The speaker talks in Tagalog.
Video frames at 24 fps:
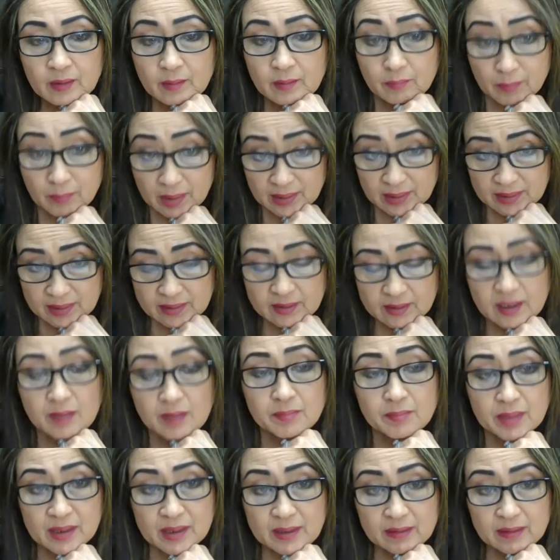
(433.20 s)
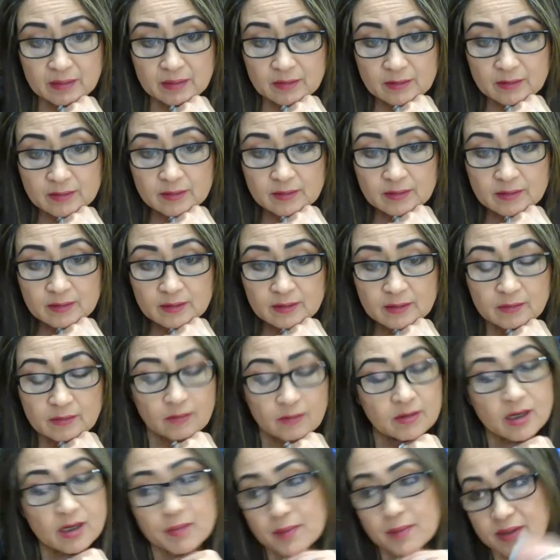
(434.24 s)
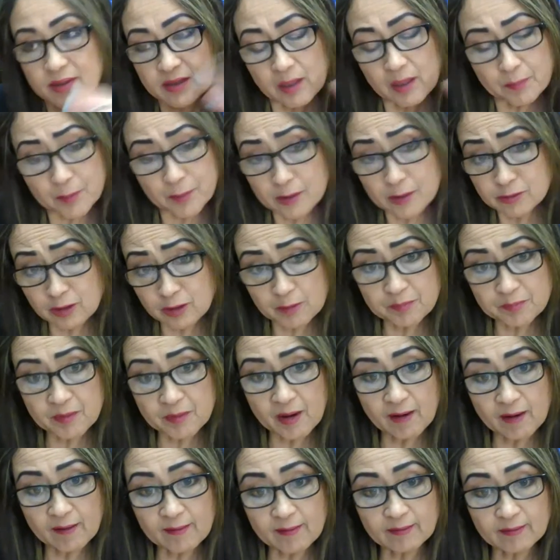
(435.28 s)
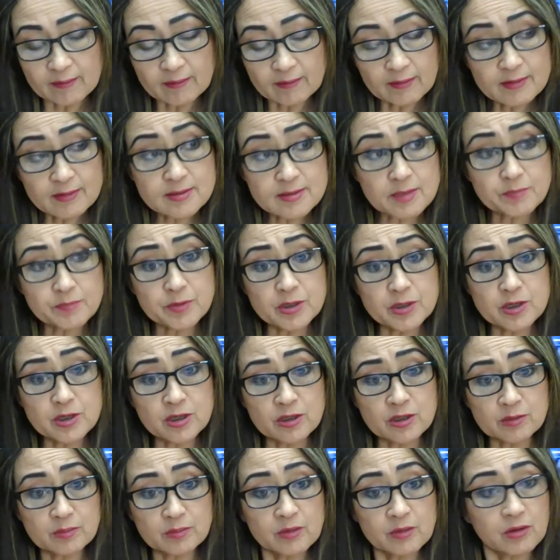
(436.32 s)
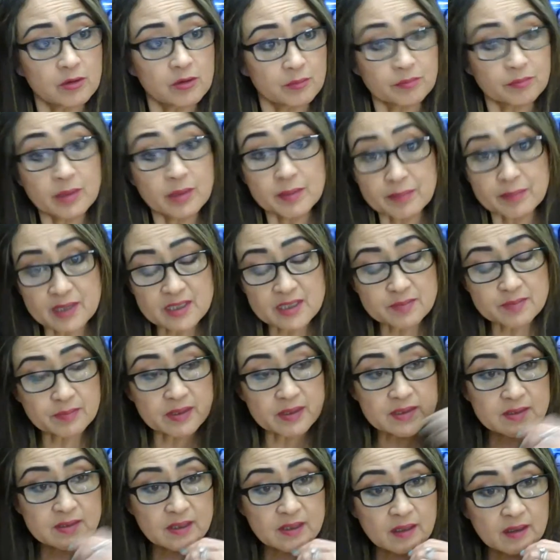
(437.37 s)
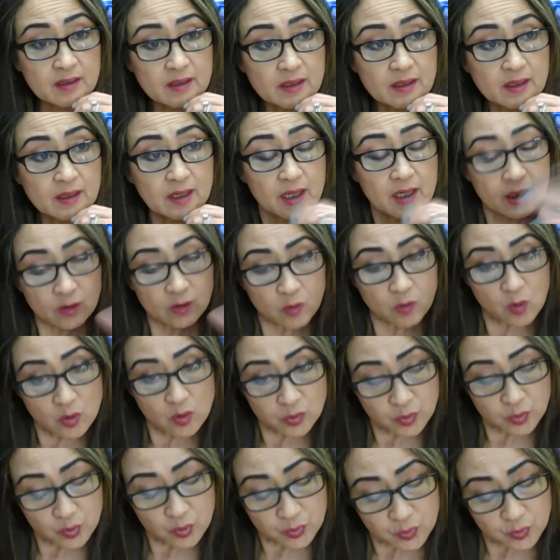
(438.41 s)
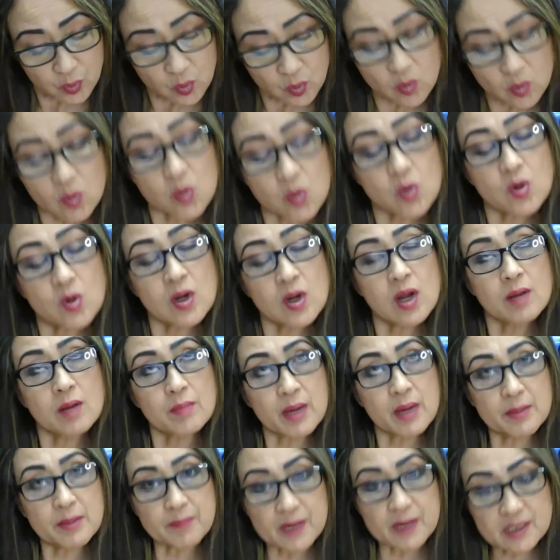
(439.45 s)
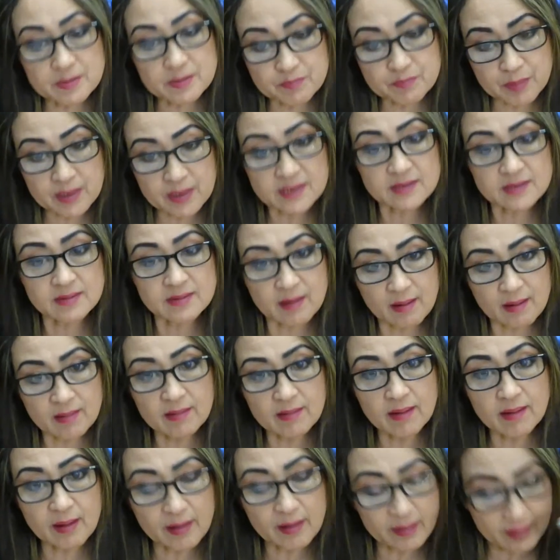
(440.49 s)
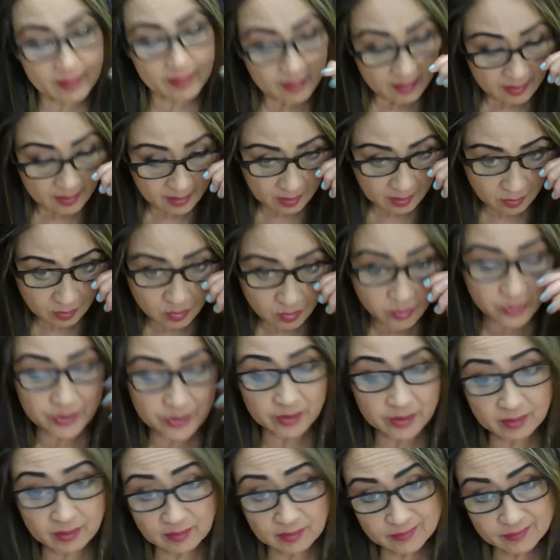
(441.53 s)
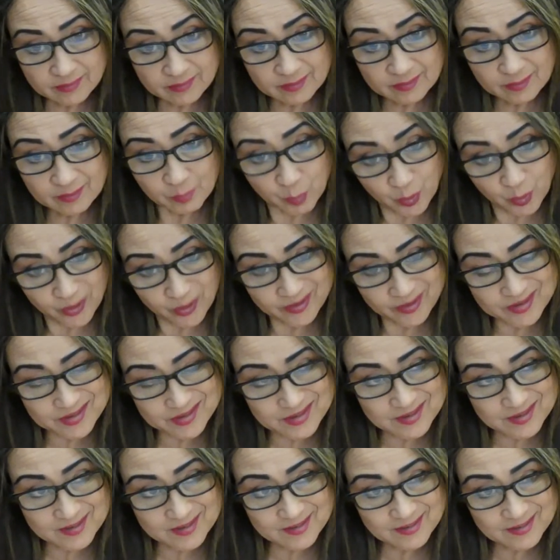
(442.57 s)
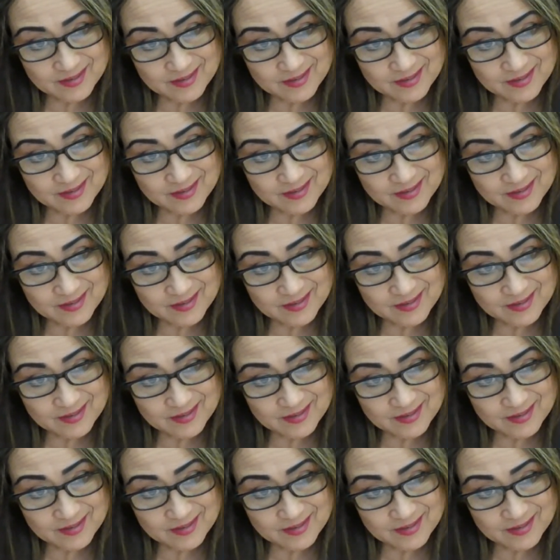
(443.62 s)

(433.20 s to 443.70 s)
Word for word: Mali ka, mali. Huwag ka magtapang-tapangan. Sabihin mo, may basbas ka. Kung totoo ngang may basbas ka kay kuya, pues,